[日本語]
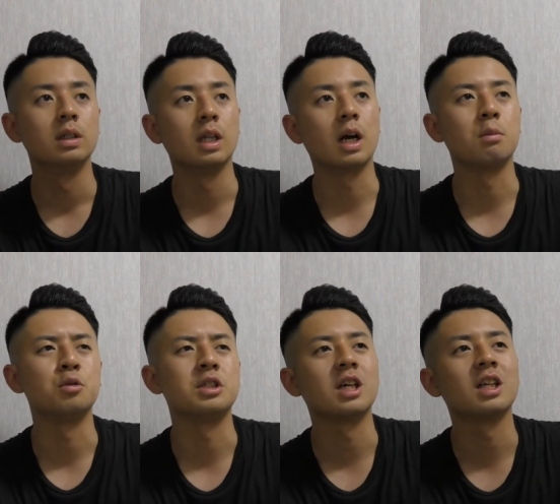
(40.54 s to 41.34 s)
なんか
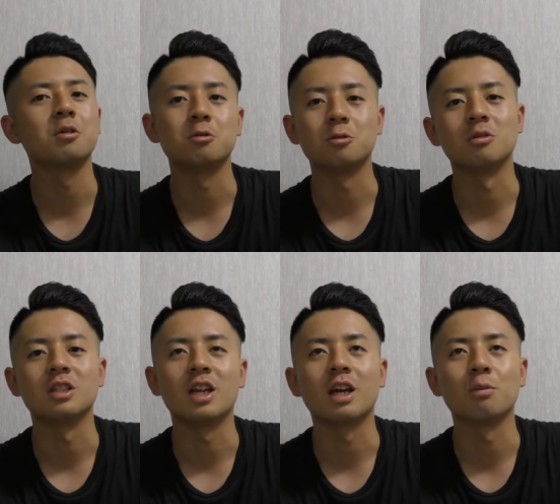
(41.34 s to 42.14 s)
ぶち当たるん
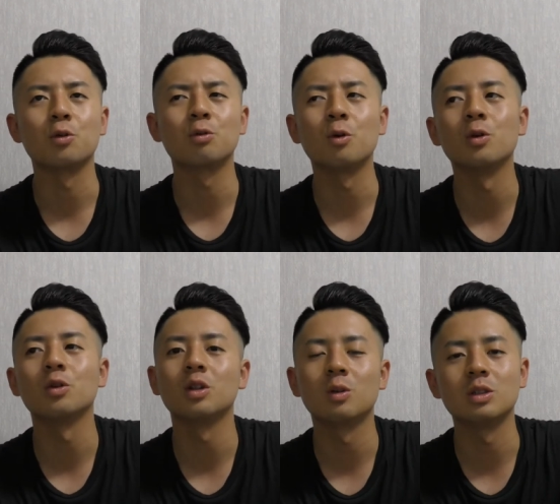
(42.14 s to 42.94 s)
じゃないか僕も本
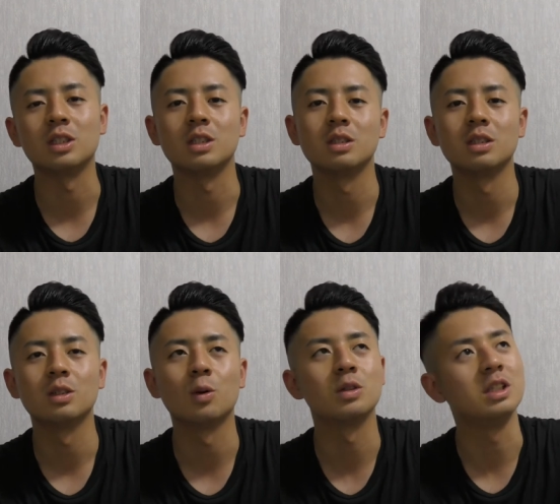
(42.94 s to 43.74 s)
当に当時
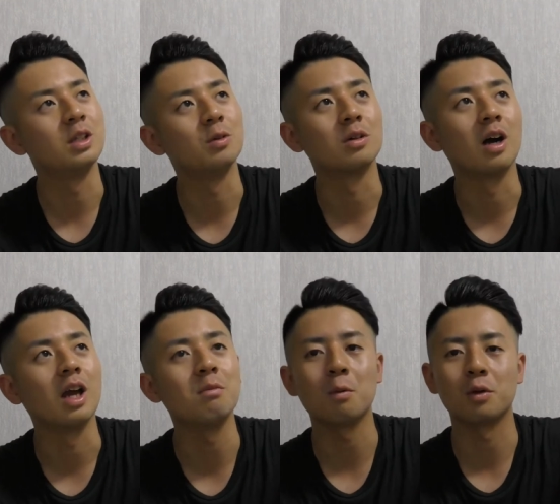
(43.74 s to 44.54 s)
当時っていうか
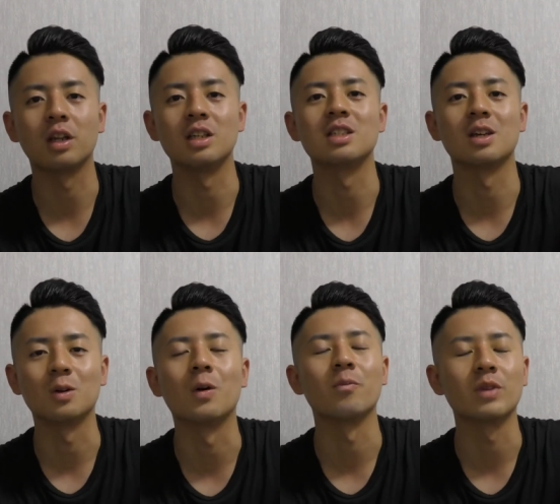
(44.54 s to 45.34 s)
今もなんですけ
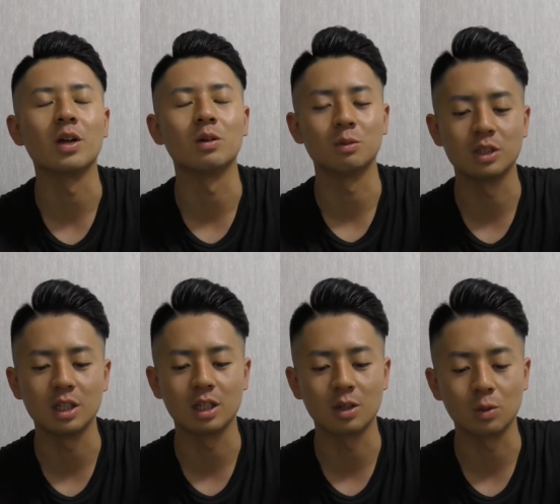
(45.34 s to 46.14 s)
どあのぶち
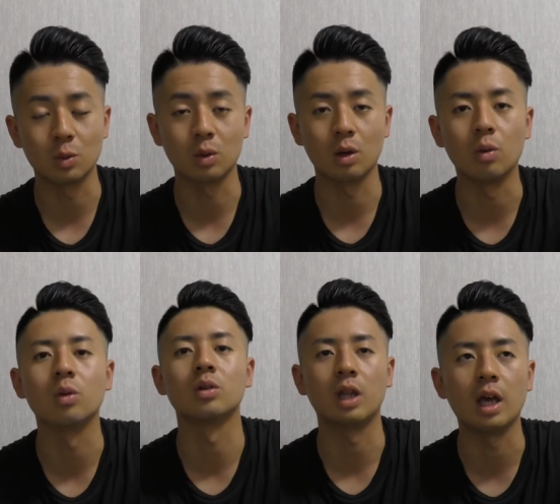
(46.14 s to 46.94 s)
当たることが多
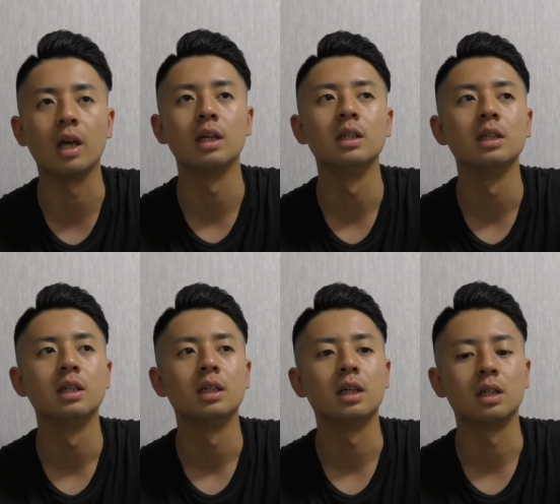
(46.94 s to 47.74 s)
くて
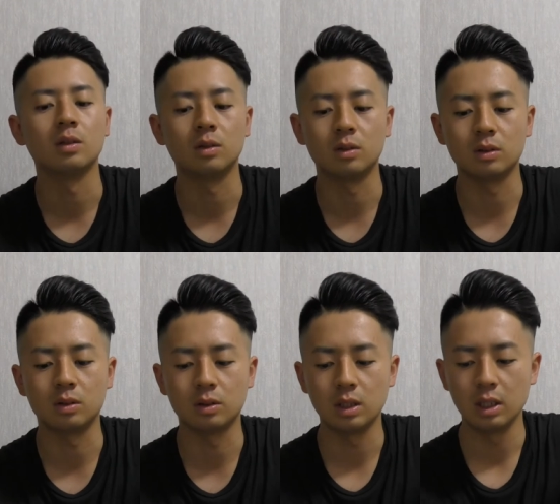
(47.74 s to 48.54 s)
あ
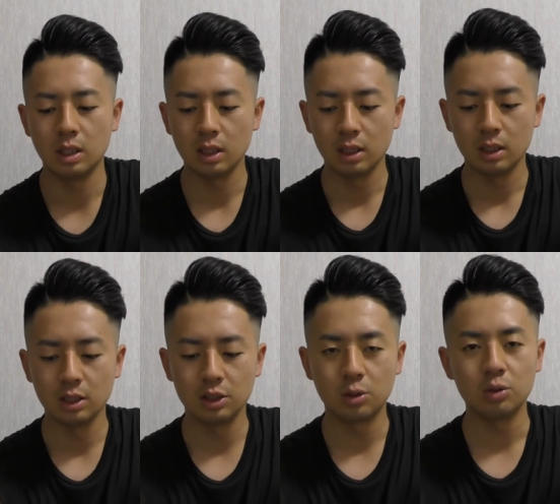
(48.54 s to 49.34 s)
のー、
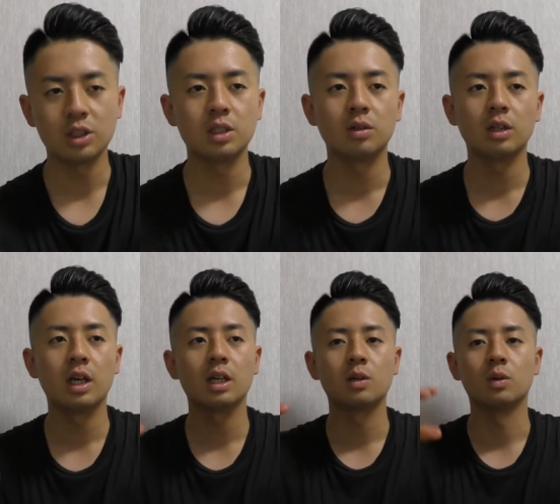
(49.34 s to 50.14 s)
調子の
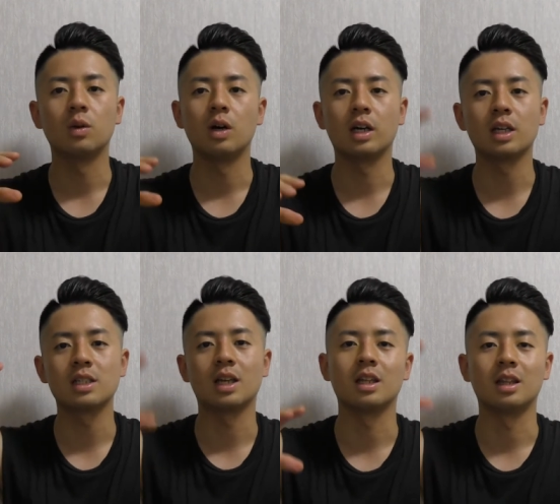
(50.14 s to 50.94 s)
ねこの上げ
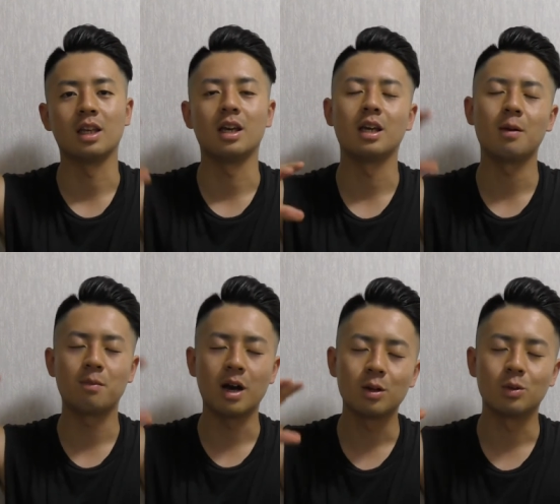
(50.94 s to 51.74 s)
下げってやっ
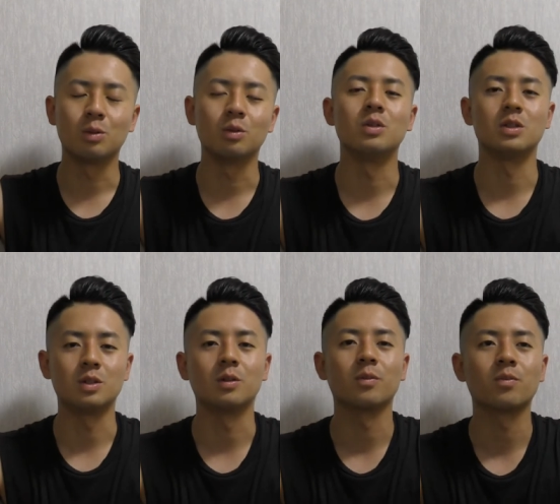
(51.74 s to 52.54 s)
ぱあると思うんですよ